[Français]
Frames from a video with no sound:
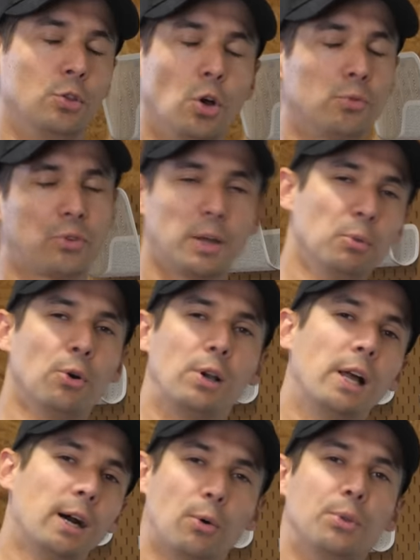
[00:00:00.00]
Non vraiment
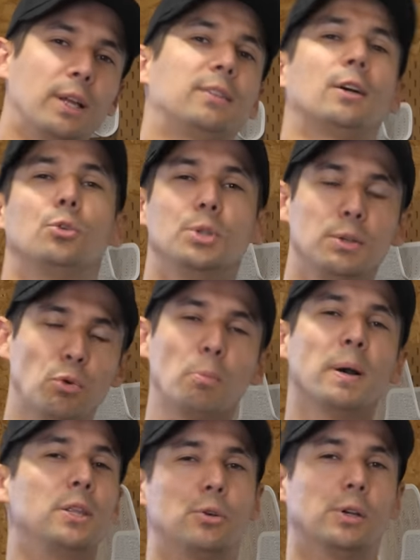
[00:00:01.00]
là on atteint le niveau
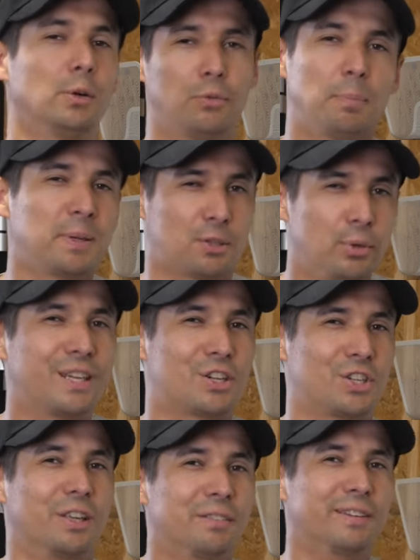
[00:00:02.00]
bagnole, hein, on va pas se le cacher.